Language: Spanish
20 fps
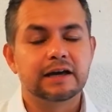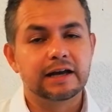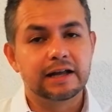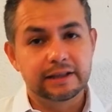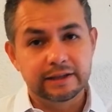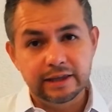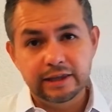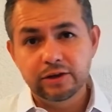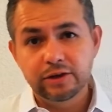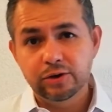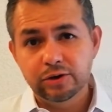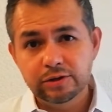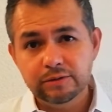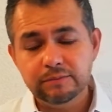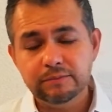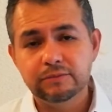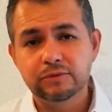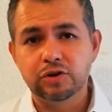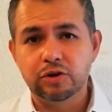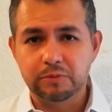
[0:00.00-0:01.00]
Al día de hoy,
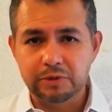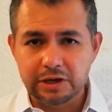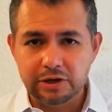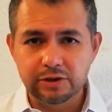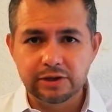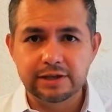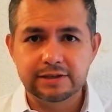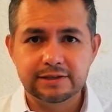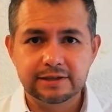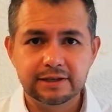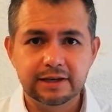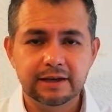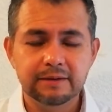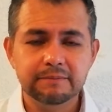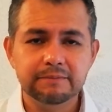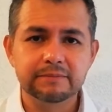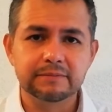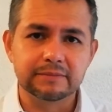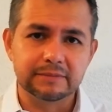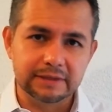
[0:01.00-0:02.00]
como ya lo decía,
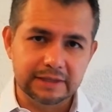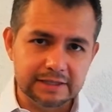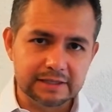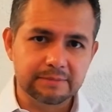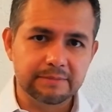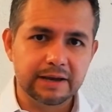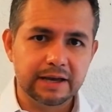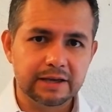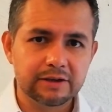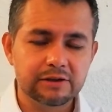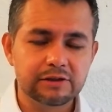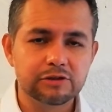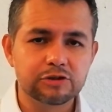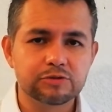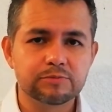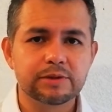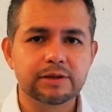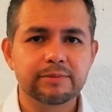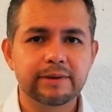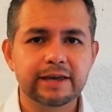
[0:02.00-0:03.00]
10 de mayo del
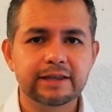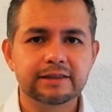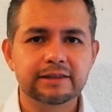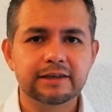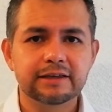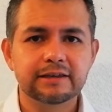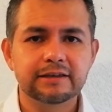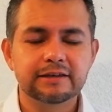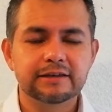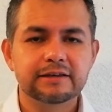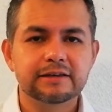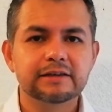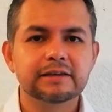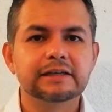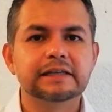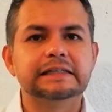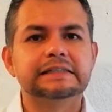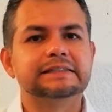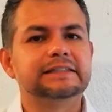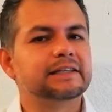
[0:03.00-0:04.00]
2020,
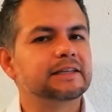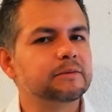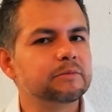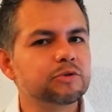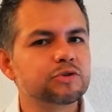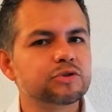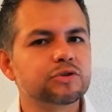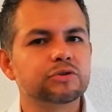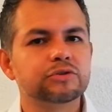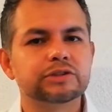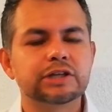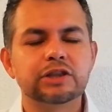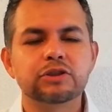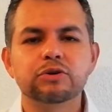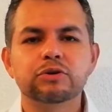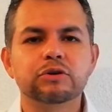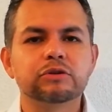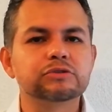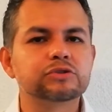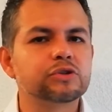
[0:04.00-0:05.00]
seguimos
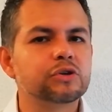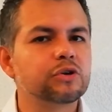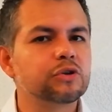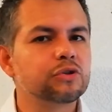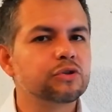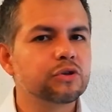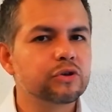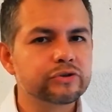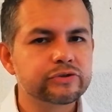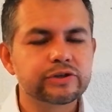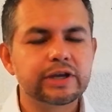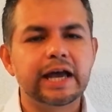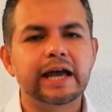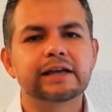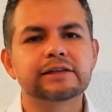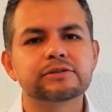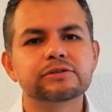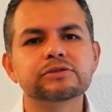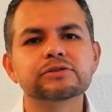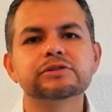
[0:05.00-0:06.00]
contando con solo dos
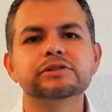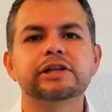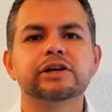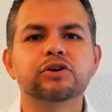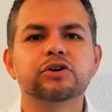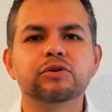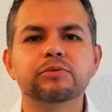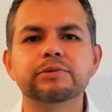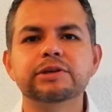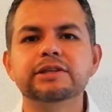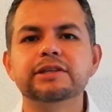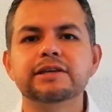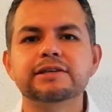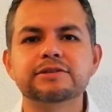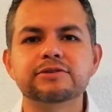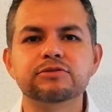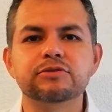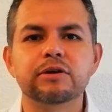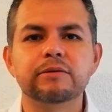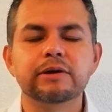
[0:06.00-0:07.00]
casos de
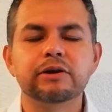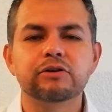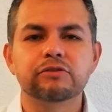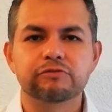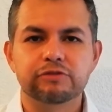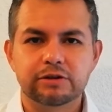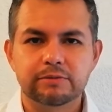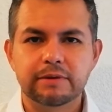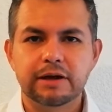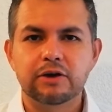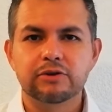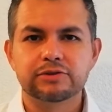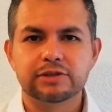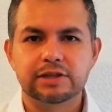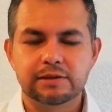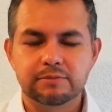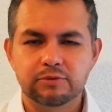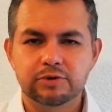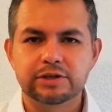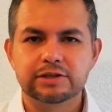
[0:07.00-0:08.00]
COVID-19 confirmados en
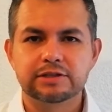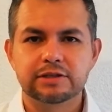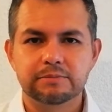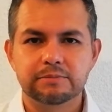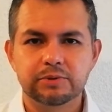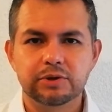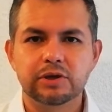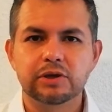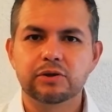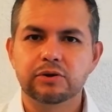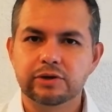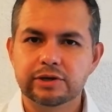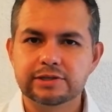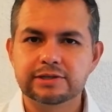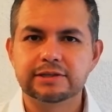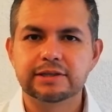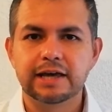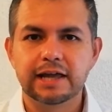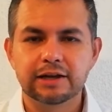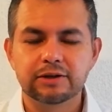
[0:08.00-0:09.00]
el municipio de Dolores
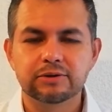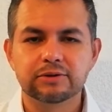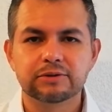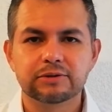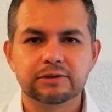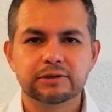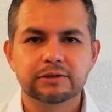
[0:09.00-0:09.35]
Hidalgo,